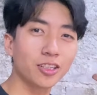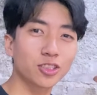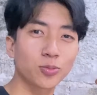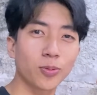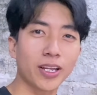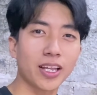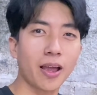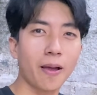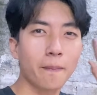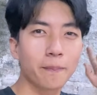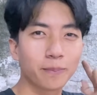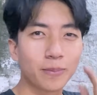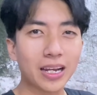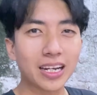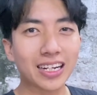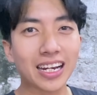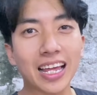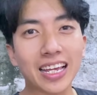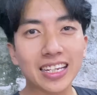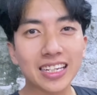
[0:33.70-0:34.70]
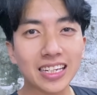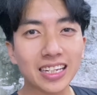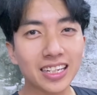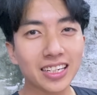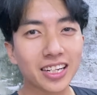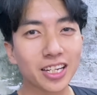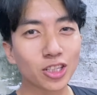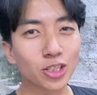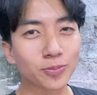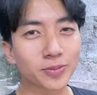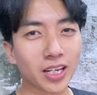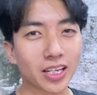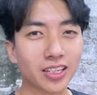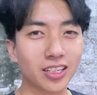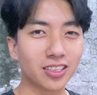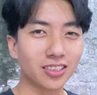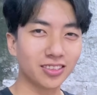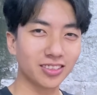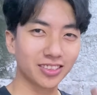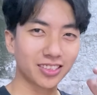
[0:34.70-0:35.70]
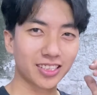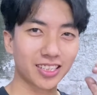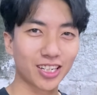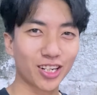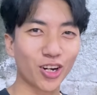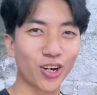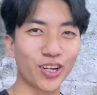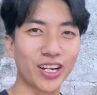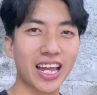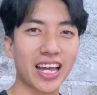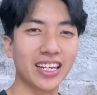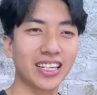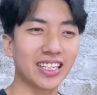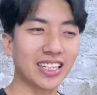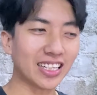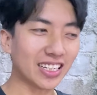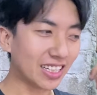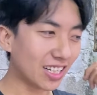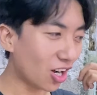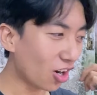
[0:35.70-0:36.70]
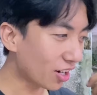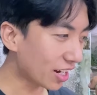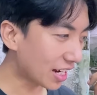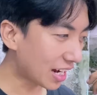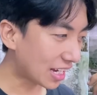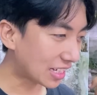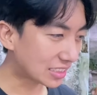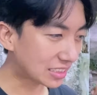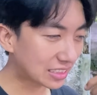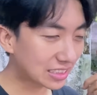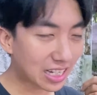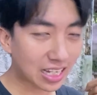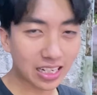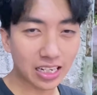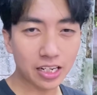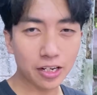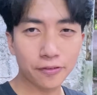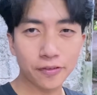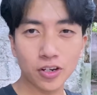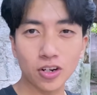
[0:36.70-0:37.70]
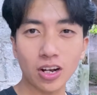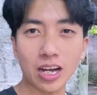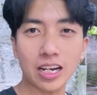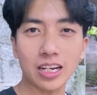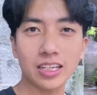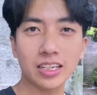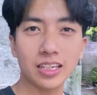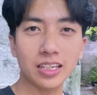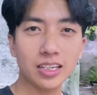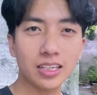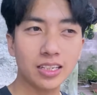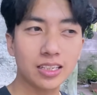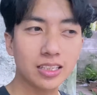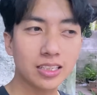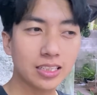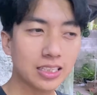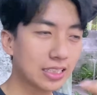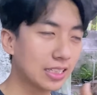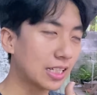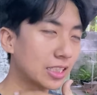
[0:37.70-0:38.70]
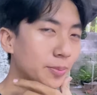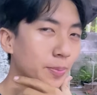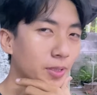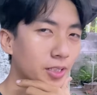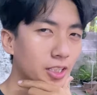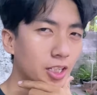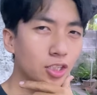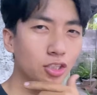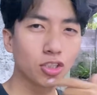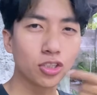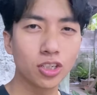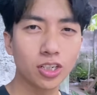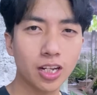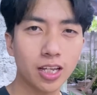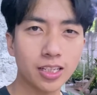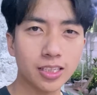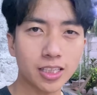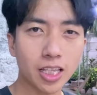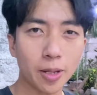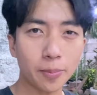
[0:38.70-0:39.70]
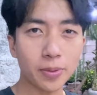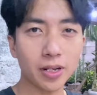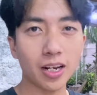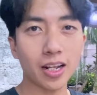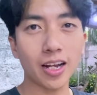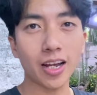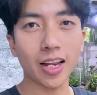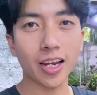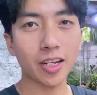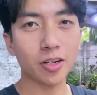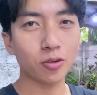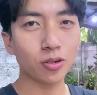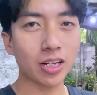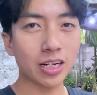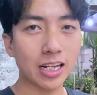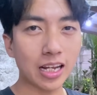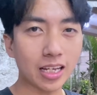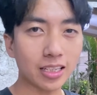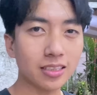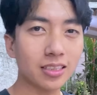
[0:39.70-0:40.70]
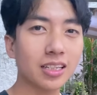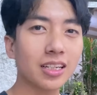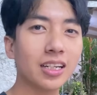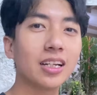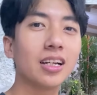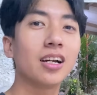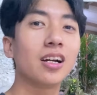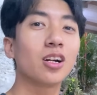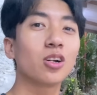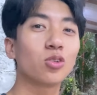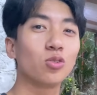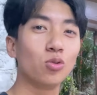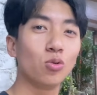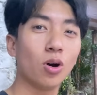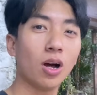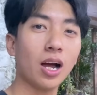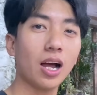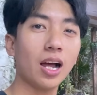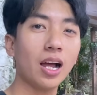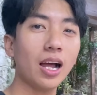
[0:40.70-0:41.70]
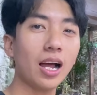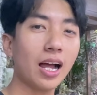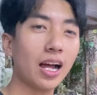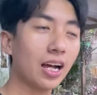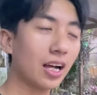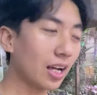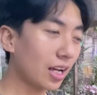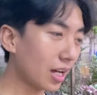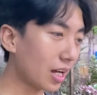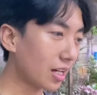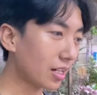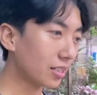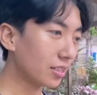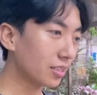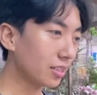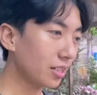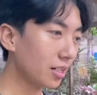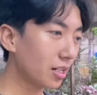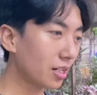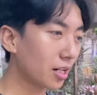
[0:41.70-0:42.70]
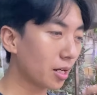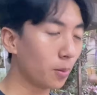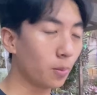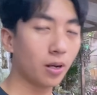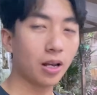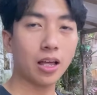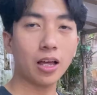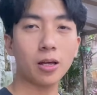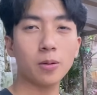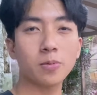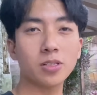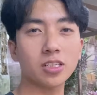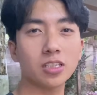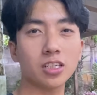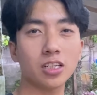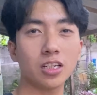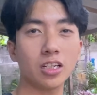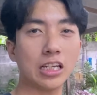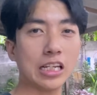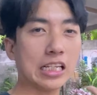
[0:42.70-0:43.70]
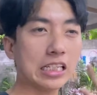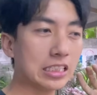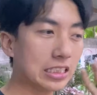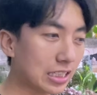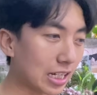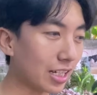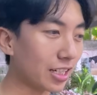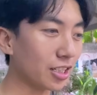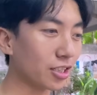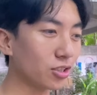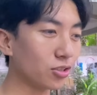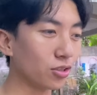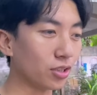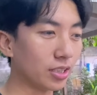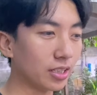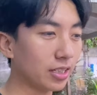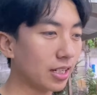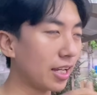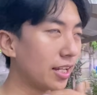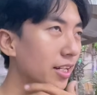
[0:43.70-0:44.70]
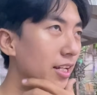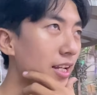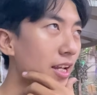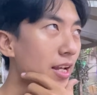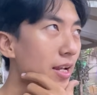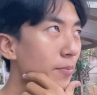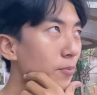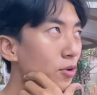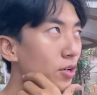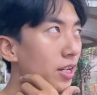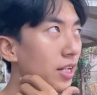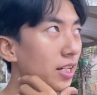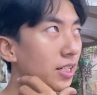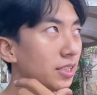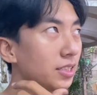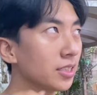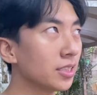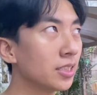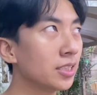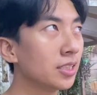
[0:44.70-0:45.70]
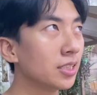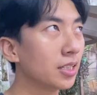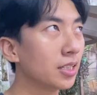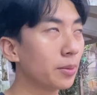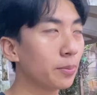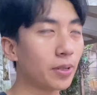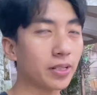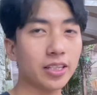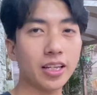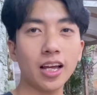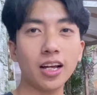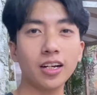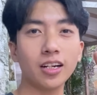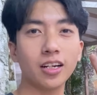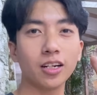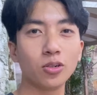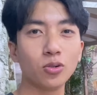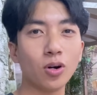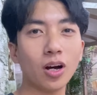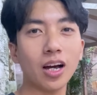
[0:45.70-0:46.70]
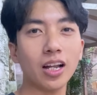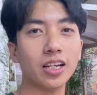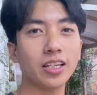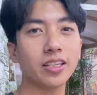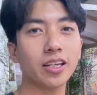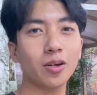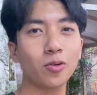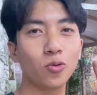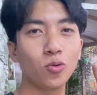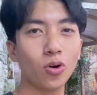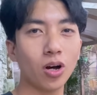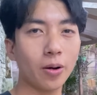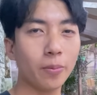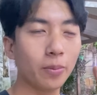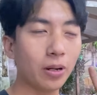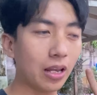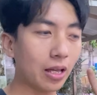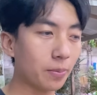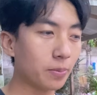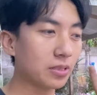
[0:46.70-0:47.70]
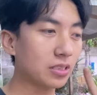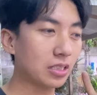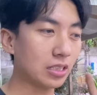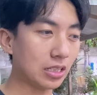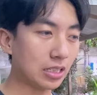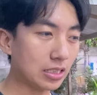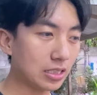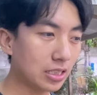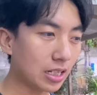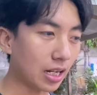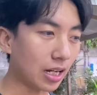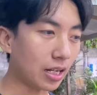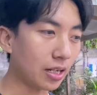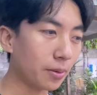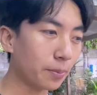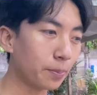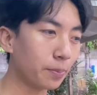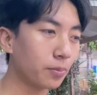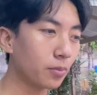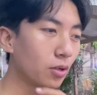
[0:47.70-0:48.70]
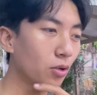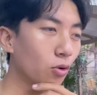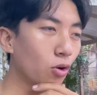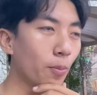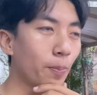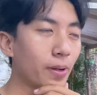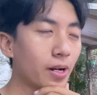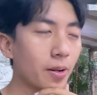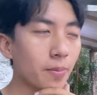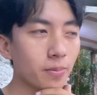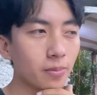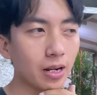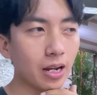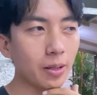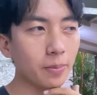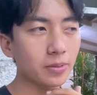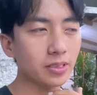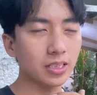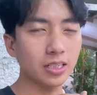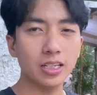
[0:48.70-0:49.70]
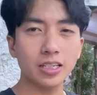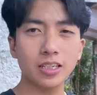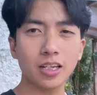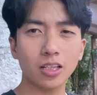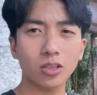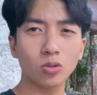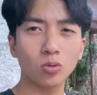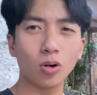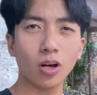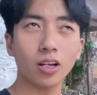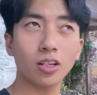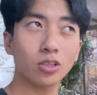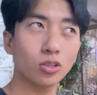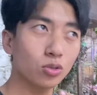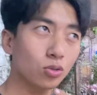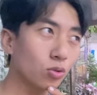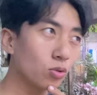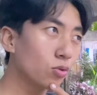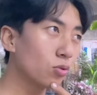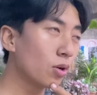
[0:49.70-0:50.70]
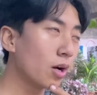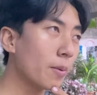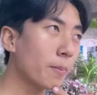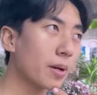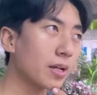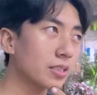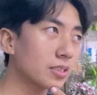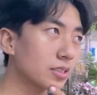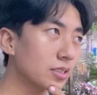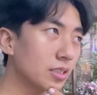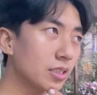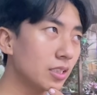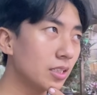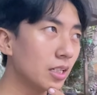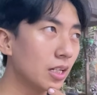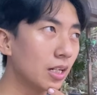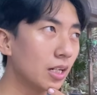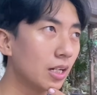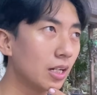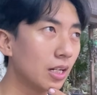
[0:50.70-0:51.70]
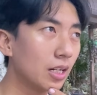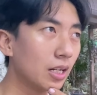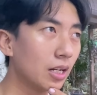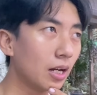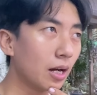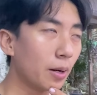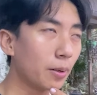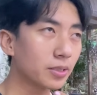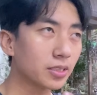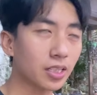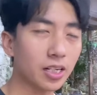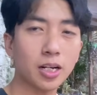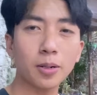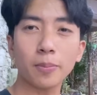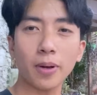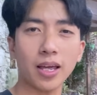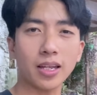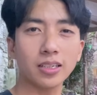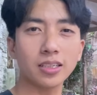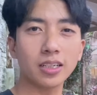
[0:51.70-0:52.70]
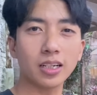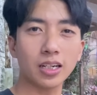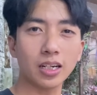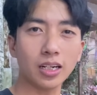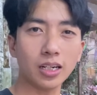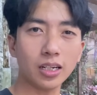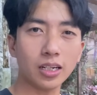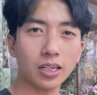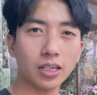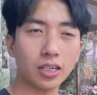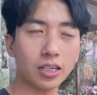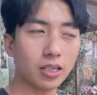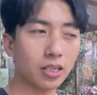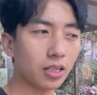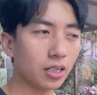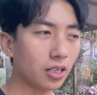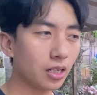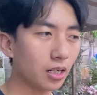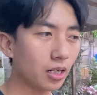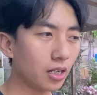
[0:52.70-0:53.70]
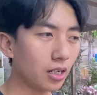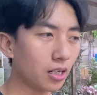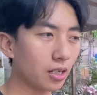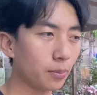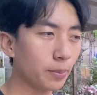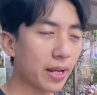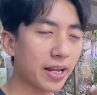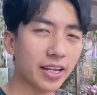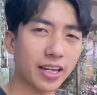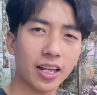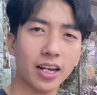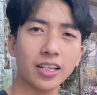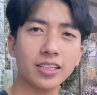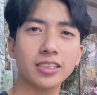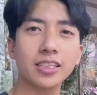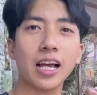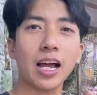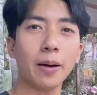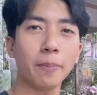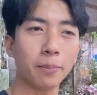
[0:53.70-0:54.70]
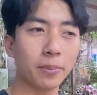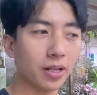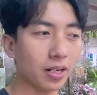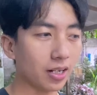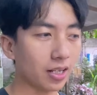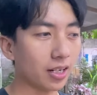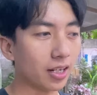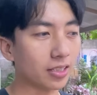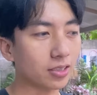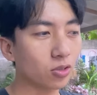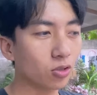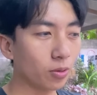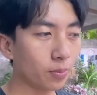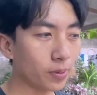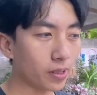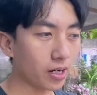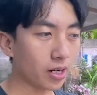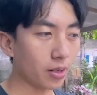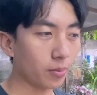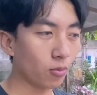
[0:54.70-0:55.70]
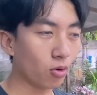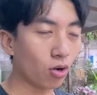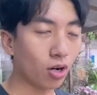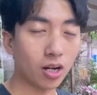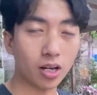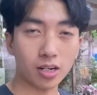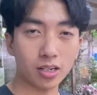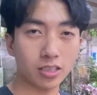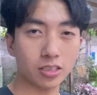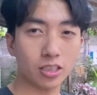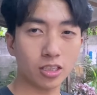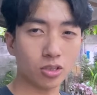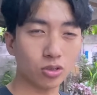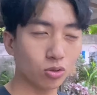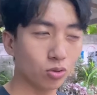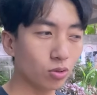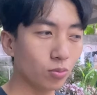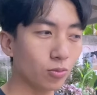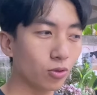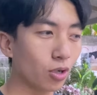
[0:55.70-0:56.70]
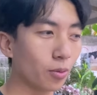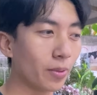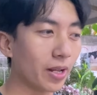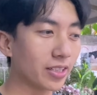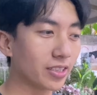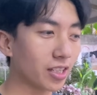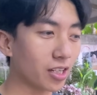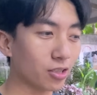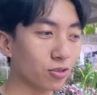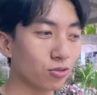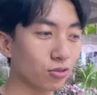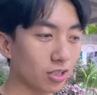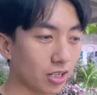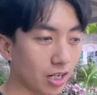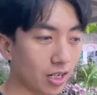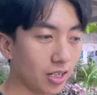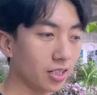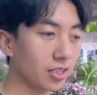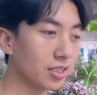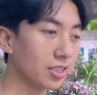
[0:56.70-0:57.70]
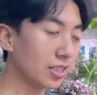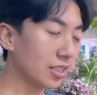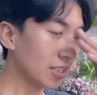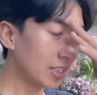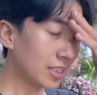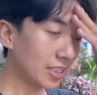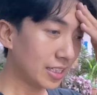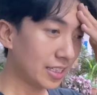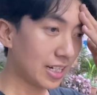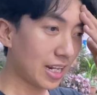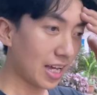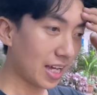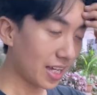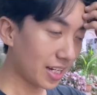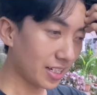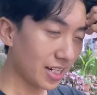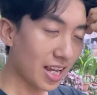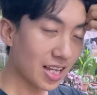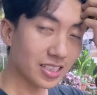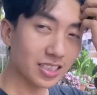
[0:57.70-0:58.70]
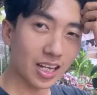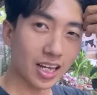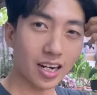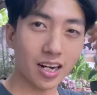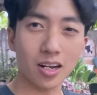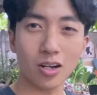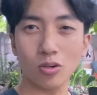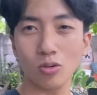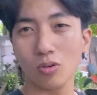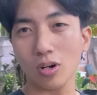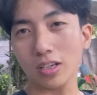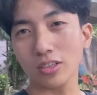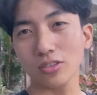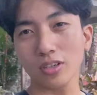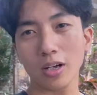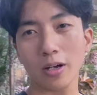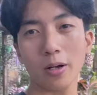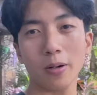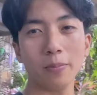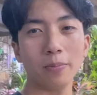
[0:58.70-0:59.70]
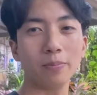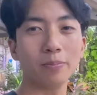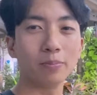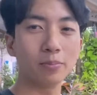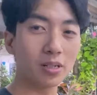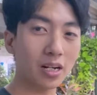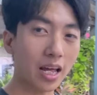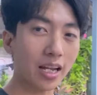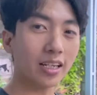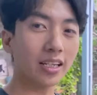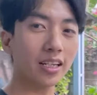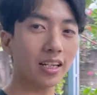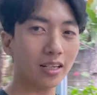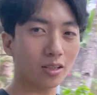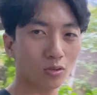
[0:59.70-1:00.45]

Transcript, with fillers: semuanya, balik lagi di YouTube channel Ko Daniel. Oke guys, jadi di video kali ini ya seperti judul dan thumbnail yang kalian udah lihat, gua akan ngebelah mesin ninja nih cuy. Ya ini mungkin berarti yang kedua kalinya gua belah mesin ninja. Gua pernah belah mesin ninja tuh waktu gua masih sering main ke uh, bengkelnya si Amel ya guys. Gua pernah bongkar di situ, gua belajar juga. Dan ya sekarang gua juga beraniin